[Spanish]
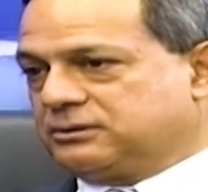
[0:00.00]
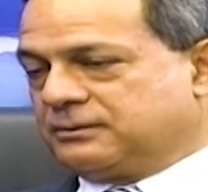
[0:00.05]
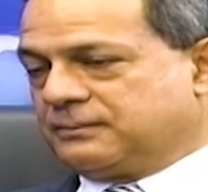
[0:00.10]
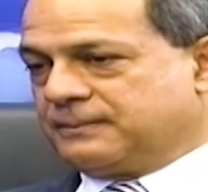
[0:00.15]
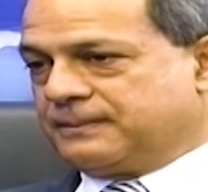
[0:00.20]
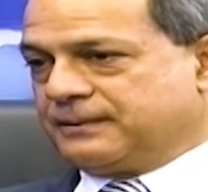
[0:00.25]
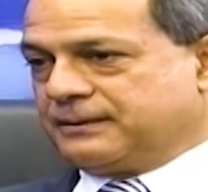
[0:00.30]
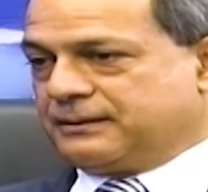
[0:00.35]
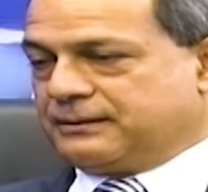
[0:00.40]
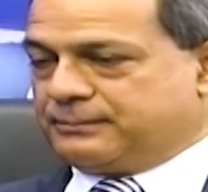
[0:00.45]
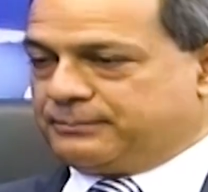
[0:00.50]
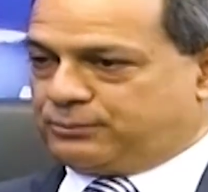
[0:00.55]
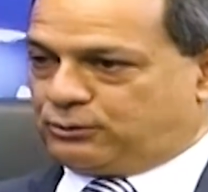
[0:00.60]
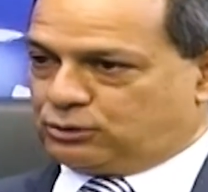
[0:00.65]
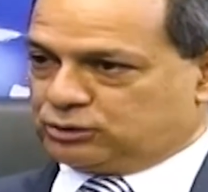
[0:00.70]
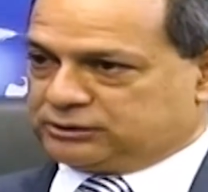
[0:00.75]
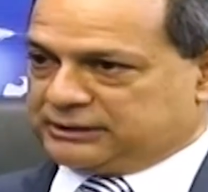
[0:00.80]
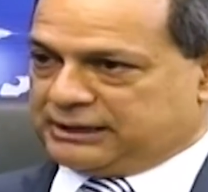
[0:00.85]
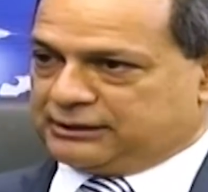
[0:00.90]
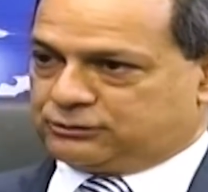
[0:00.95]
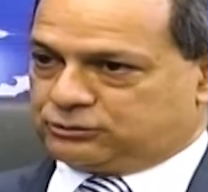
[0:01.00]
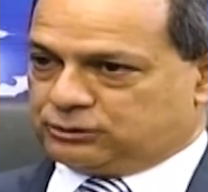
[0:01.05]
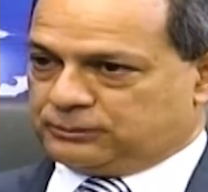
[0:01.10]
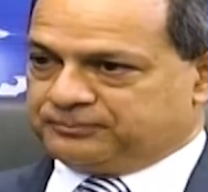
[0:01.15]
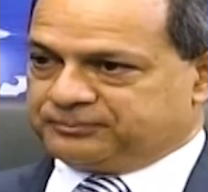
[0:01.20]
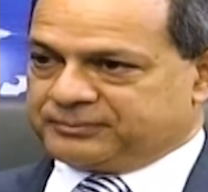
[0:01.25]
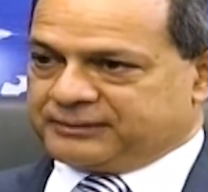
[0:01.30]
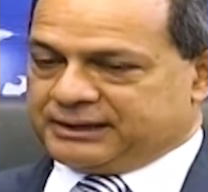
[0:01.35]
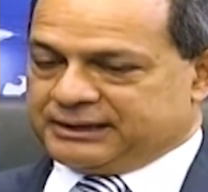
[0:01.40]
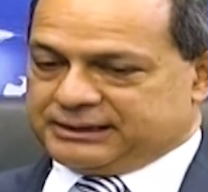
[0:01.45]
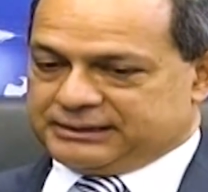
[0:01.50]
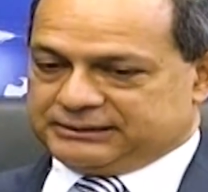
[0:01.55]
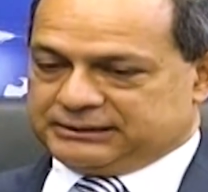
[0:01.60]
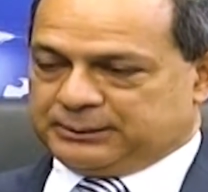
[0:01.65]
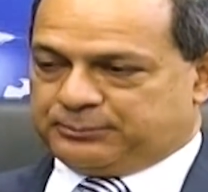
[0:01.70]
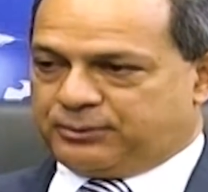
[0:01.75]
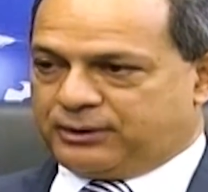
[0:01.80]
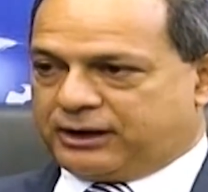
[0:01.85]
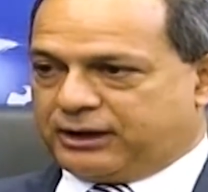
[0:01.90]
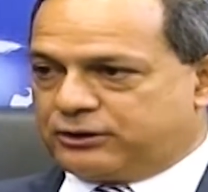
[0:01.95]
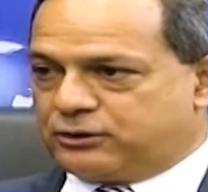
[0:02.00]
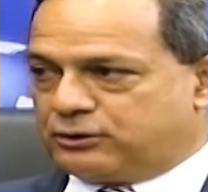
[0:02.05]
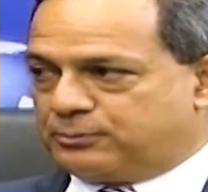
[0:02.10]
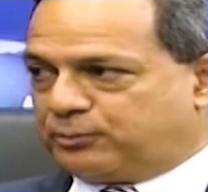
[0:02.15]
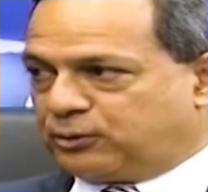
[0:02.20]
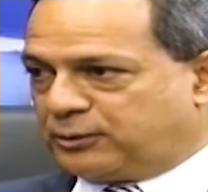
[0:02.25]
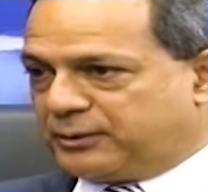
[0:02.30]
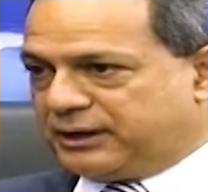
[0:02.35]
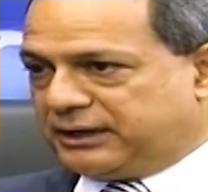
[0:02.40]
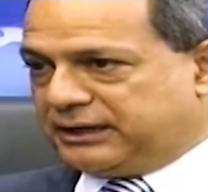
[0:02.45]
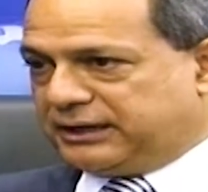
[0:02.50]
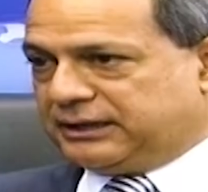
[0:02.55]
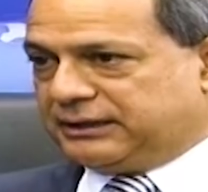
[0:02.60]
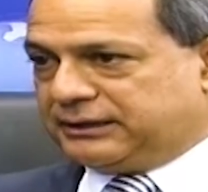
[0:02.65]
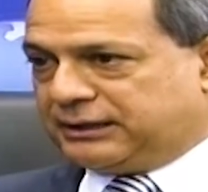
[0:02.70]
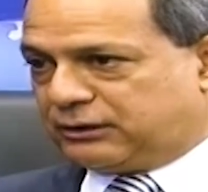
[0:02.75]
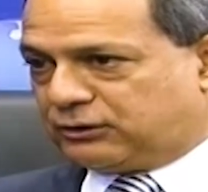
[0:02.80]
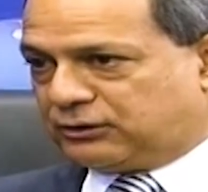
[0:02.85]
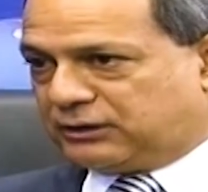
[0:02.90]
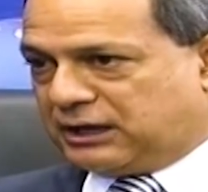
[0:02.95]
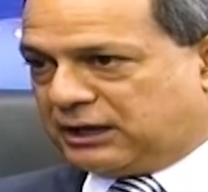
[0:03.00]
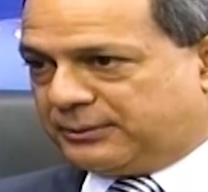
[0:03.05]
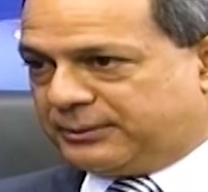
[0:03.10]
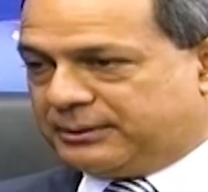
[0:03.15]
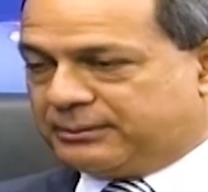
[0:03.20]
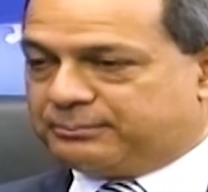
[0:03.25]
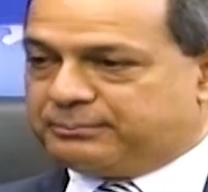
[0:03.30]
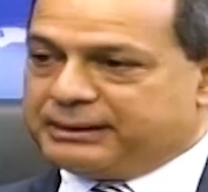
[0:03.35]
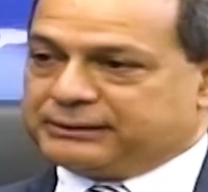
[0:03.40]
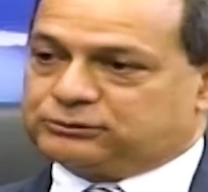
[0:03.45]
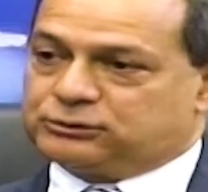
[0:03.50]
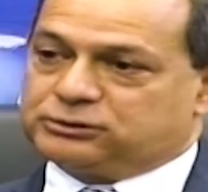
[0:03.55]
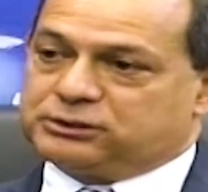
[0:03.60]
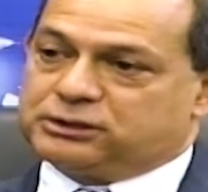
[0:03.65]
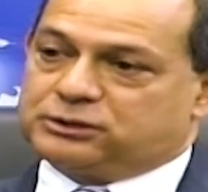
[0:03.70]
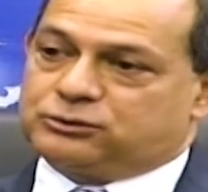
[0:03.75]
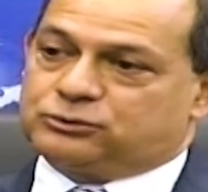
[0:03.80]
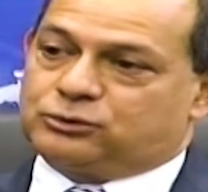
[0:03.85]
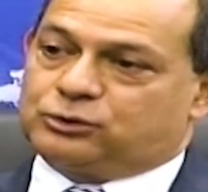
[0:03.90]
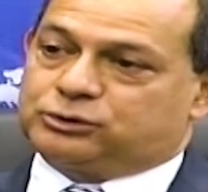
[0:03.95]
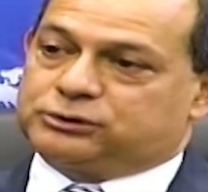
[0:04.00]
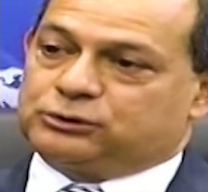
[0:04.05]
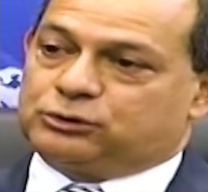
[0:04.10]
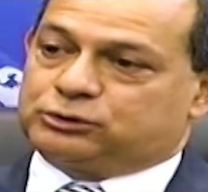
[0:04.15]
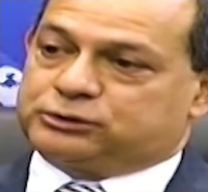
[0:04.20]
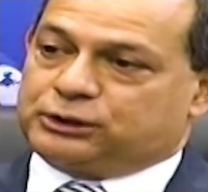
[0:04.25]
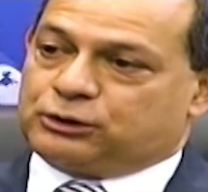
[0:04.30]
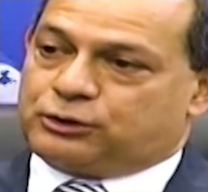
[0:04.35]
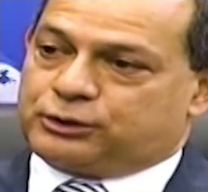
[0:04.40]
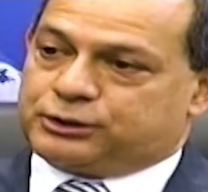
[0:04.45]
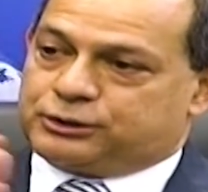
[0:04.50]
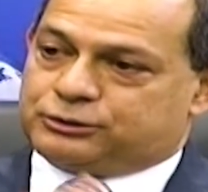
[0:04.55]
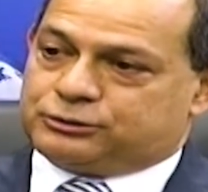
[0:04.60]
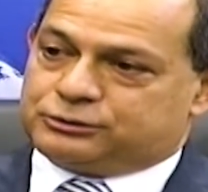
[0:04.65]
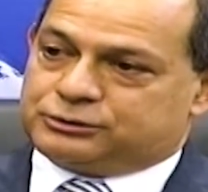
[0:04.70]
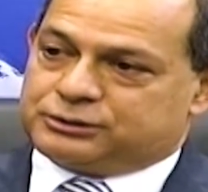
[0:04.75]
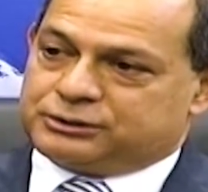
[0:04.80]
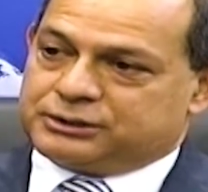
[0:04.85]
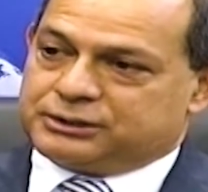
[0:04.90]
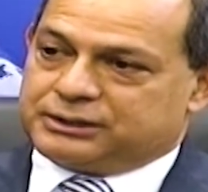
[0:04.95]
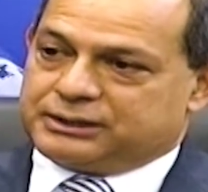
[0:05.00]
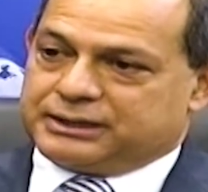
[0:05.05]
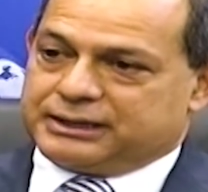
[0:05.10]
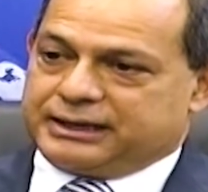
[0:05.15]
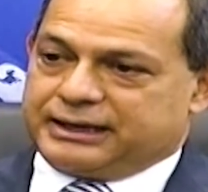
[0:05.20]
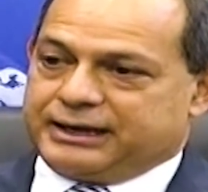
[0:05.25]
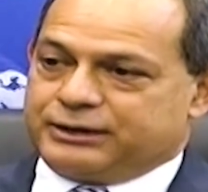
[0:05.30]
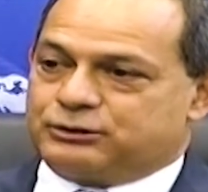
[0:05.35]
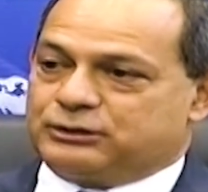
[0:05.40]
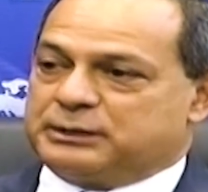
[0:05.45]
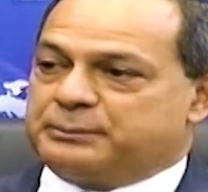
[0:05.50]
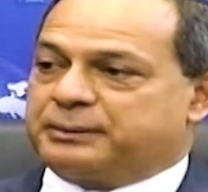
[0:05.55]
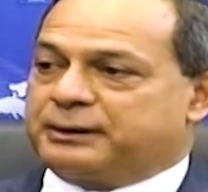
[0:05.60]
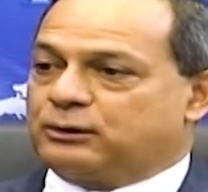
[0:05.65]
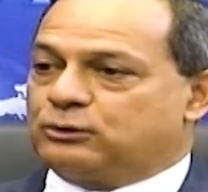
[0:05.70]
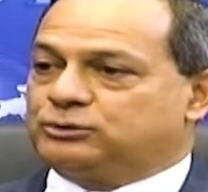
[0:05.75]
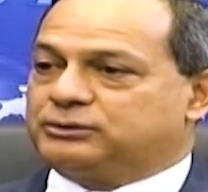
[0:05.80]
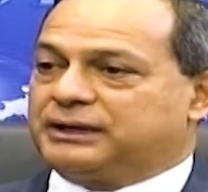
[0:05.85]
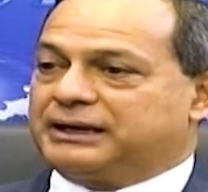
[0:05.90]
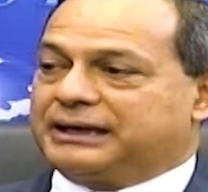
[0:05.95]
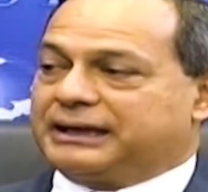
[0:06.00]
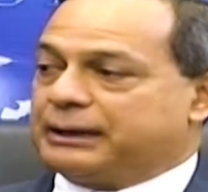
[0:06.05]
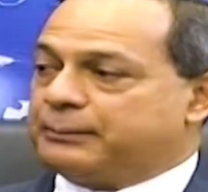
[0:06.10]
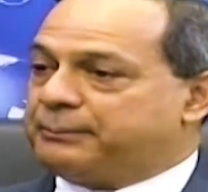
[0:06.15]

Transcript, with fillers: Sí. Por lo tanto, después que ellos prueban la aeronave, van donde los, teóricos ellos le preguntan qué